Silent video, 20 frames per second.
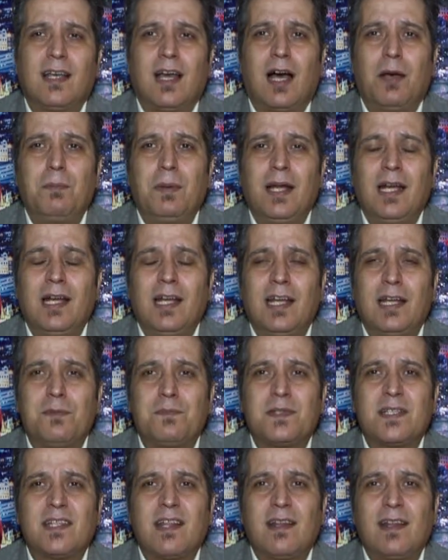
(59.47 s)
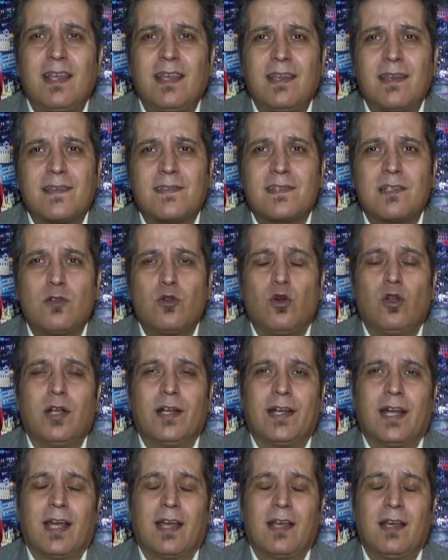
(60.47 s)
Haberlerimizde de yazılı
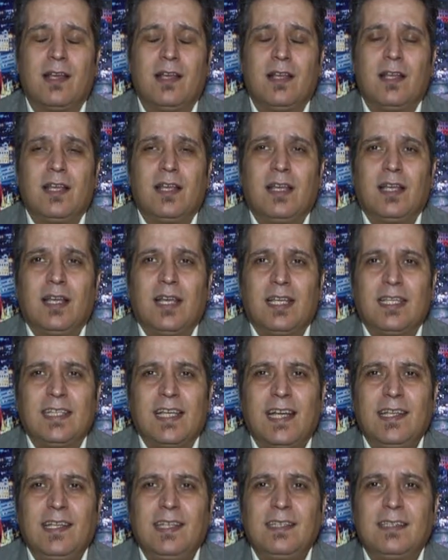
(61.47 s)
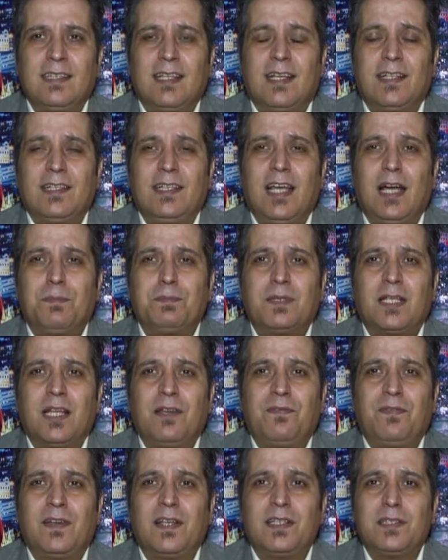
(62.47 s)
olarak yayınlar yaptık
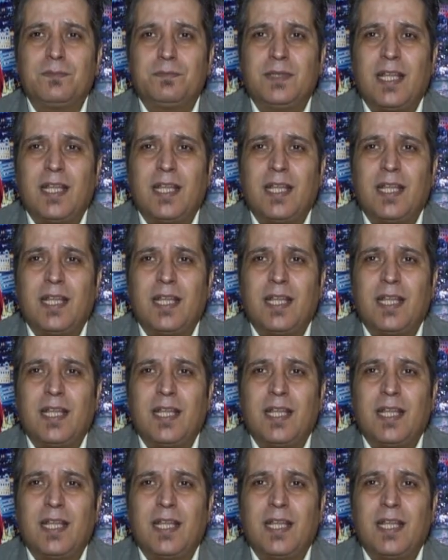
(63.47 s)
efendim.